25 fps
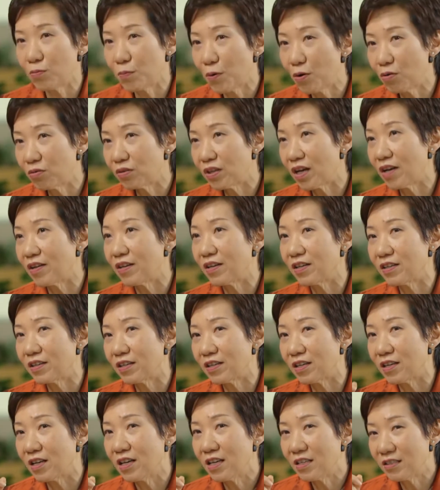就碰到一
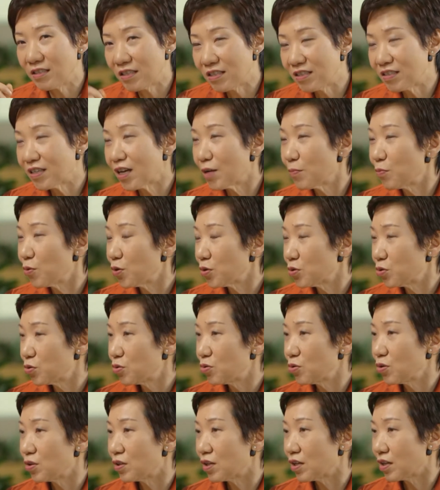个新加坡
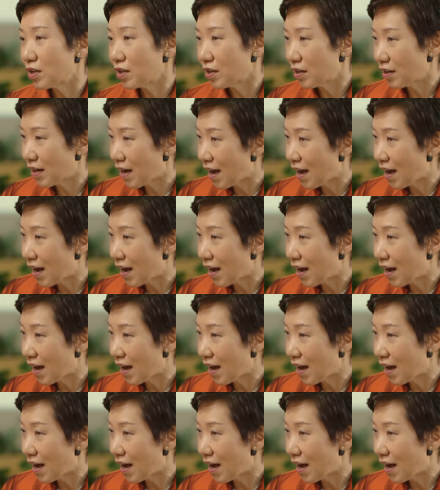去的